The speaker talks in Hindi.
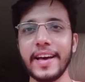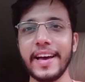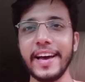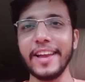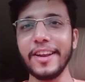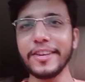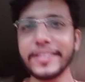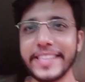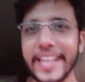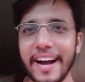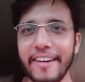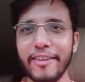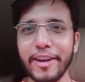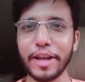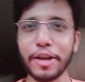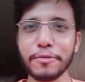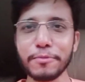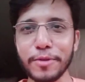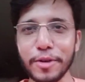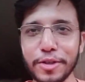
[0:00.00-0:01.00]
हेलो अस्सलाम
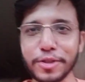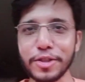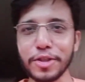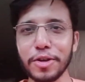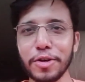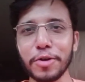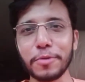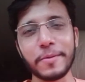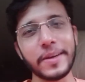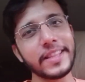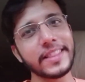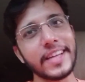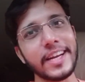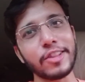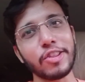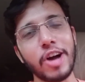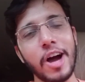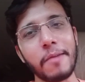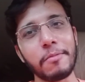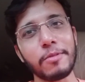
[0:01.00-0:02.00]
वालेकुम दोस्तों उम्मीद
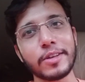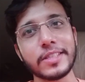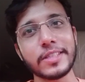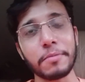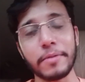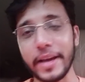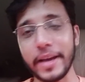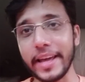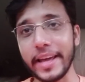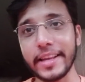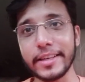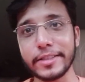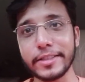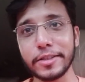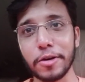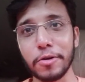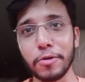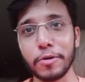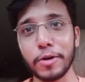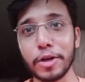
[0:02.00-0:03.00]
करता हूँ आप लोग सब खैरियत से
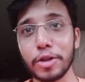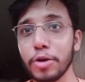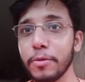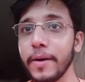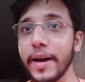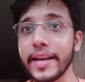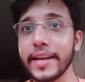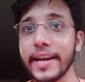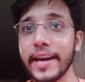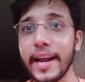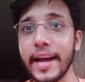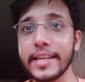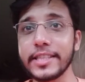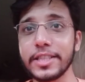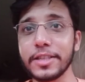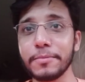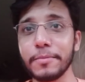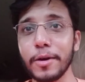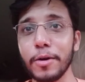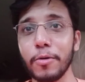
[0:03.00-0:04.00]
होंगे तो भाई
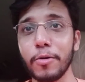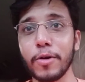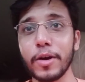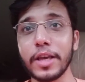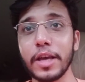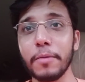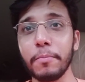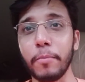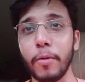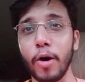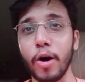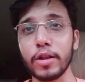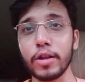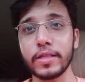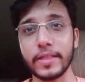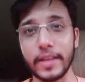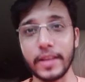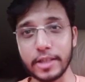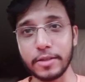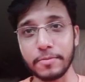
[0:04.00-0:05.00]
कराची में हो गई है बहुत
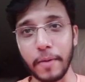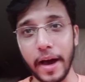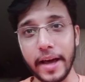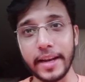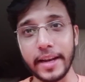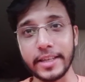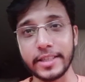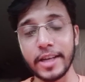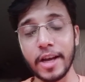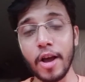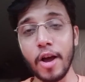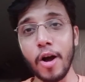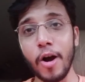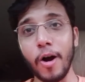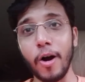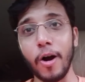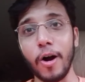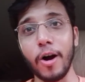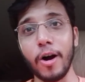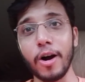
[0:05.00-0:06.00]
तेज़ बारिश
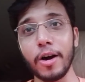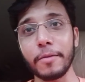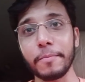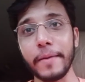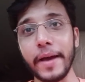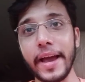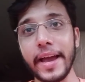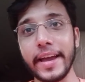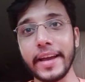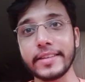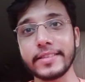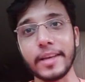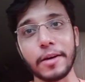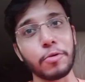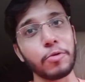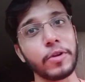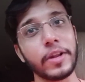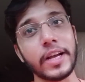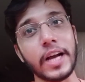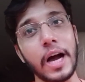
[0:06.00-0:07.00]
और मैं एक
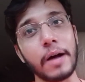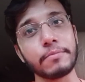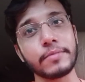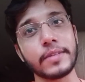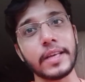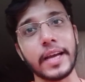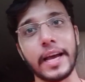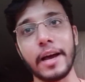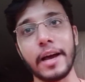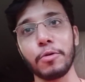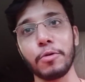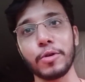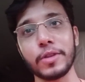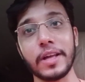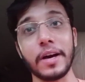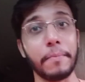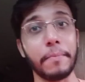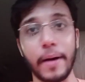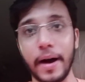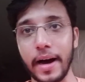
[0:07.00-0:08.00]
ज़रूरी काम से गया हुआ
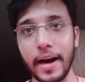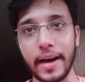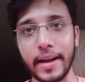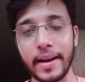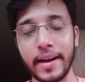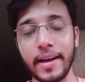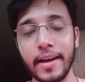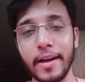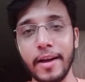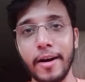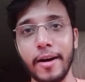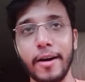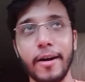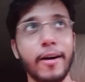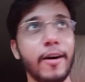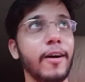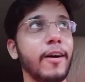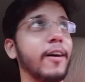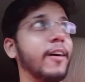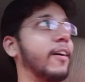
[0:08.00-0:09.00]
था बाहर
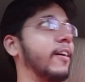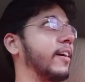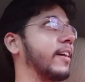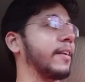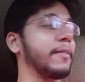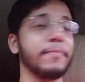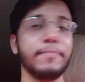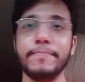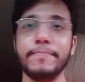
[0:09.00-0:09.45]
और